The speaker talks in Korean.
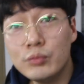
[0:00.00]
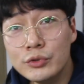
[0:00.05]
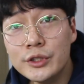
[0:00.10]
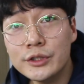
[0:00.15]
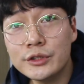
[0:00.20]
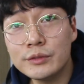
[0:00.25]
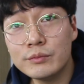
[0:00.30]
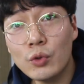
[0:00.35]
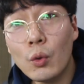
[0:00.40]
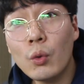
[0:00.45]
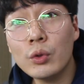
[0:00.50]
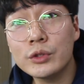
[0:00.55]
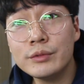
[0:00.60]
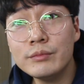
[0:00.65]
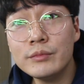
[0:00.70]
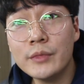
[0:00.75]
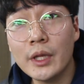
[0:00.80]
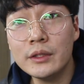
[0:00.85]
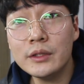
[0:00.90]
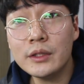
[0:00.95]
문제 있으면 또
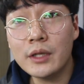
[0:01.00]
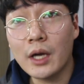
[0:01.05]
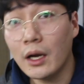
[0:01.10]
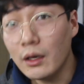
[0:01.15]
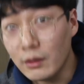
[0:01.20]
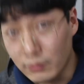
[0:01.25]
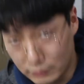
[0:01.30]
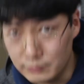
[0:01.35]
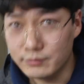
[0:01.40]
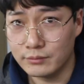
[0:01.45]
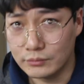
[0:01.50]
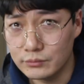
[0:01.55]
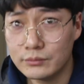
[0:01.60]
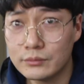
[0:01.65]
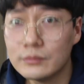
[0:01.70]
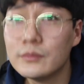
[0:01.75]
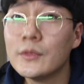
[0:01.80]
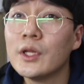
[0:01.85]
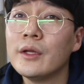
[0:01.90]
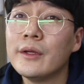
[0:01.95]
고치면 되니까 음.
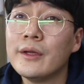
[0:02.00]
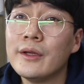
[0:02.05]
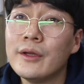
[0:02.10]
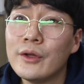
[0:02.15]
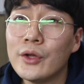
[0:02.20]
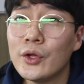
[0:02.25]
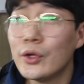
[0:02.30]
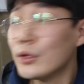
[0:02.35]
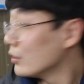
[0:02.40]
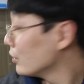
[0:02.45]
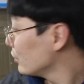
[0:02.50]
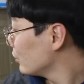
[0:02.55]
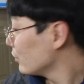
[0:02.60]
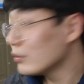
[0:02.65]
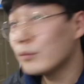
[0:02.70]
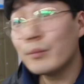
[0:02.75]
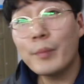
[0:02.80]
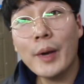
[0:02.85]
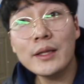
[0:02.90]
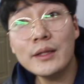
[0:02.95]

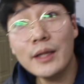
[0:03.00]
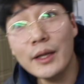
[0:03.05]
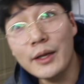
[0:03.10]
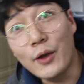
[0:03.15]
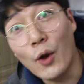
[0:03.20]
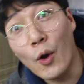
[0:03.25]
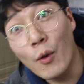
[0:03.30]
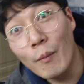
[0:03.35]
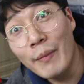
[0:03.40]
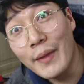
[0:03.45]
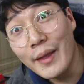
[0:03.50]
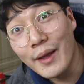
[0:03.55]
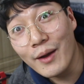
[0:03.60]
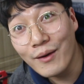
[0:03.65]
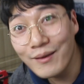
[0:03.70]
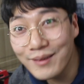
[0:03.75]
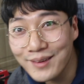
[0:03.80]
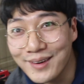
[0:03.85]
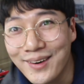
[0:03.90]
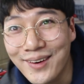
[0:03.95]
배터리가
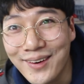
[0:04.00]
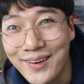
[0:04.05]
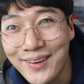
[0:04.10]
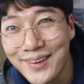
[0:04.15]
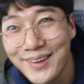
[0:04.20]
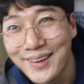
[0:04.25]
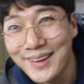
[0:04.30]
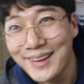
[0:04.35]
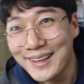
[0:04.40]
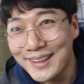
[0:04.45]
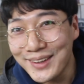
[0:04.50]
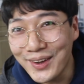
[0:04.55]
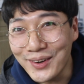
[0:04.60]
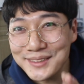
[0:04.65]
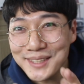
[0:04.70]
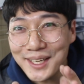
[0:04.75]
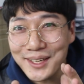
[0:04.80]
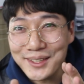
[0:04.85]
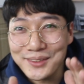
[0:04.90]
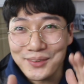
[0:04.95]
없네요 어.
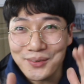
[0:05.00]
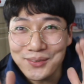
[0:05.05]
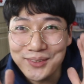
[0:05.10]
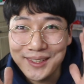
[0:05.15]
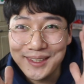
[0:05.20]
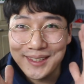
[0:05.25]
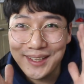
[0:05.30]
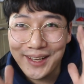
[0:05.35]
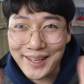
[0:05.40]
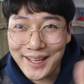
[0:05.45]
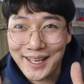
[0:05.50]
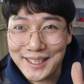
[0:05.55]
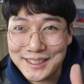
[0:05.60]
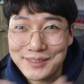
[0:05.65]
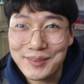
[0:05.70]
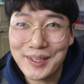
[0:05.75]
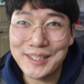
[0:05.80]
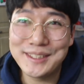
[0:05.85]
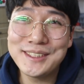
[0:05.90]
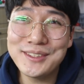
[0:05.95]
영상은 오늘
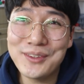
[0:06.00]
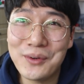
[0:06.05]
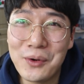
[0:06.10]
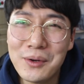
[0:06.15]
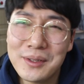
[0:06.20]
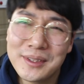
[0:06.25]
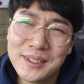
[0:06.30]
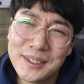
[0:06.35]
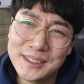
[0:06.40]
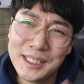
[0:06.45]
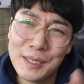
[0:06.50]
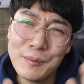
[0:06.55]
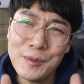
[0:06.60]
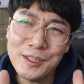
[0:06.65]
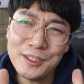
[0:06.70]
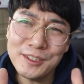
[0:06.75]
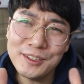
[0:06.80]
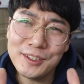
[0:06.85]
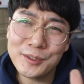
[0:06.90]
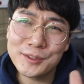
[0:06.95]
여기까지 마치고 더
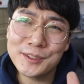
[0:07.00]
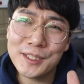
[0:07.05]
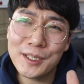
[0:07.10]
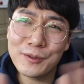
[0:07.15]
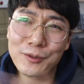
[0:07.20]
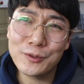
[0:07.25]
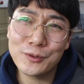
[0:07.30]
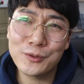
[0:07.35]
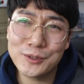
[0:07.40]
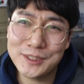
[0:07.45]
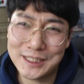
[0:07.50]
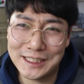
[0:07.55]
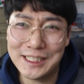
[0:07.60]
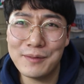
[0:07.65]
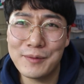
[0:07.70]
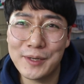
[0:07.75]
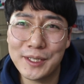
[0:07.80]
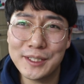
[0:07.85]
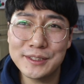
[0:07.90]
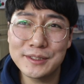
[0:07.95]
재밌는 영상으로 또
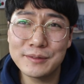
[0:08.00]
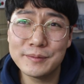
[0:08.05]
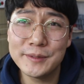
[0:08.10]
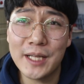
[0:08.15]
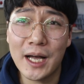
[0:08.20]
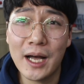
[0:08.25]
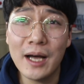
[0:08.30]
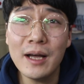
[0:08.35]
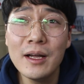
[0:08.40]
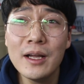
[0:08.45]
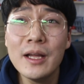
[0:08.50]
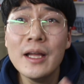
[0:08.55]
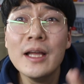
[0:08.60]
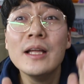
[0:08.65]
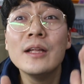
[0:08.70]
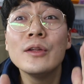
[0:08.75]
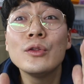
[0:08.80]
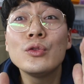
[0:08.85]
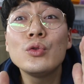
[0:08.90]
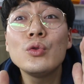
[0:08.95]
찾아뵙겠습니다
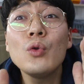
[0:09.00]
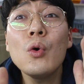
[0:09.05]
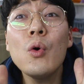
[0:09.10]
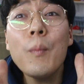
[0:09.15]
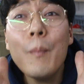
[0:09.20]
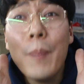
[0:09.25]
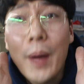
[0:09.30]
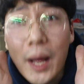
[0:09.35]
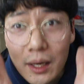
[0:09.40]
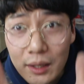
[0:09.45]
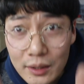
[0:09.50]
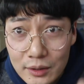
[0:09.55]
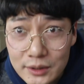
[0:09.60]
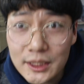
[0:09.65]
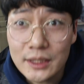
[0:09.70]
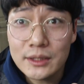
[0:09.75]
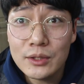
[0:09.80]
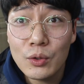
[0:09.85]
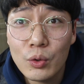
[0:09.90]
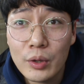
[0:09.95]
또 빨리
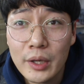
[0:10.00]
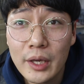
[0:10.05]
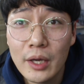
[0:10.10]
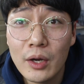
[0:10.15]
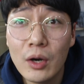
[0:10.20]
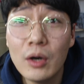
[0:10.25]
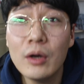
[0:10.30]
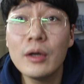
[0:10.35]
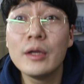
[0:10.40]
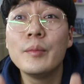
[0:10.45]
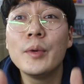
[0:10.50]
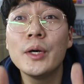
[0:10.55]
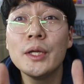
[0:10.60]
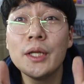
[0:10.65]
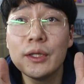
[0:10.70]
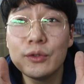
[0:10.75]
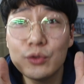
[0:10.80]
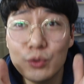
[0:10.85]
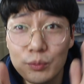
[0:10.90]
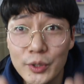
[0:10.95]
찾아올게요
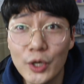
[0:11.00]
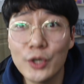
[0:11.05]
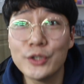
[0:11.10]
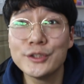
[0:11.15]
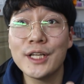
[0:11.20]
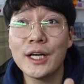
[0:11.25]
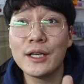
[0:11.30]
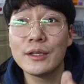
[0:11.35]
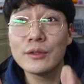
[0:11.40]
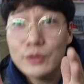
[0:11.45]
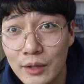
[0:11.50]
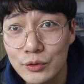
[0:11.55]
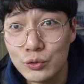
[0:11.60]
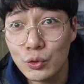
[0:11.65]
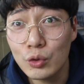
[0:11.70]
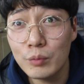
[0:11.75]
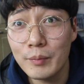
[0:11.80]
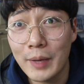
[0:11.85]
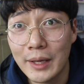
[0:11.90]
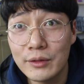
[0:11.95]
이번에 좀 영상 어,
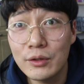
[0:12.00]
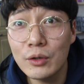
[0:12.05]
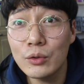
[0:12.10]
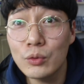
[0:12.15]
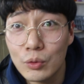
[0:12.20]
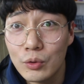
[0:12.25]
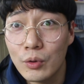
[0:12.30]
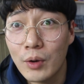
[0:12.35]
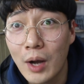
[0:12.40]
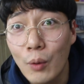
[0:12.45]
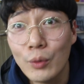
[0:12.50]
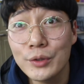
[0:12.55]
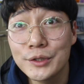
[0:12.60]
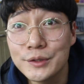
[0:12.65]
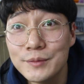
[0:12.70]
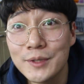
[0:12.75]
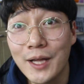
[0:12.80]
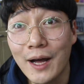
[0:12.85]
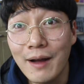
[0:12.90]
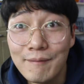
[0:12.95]
조금 만들어 놓으려고 하고
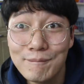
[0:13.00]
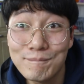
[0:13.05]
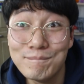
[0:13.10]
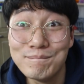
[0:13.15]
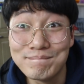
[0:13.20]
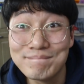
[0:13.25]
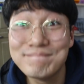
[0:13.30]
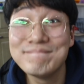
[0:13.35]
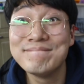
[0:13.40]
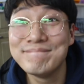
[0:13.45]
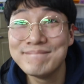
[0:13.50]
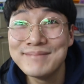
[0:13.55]
있습니다 음.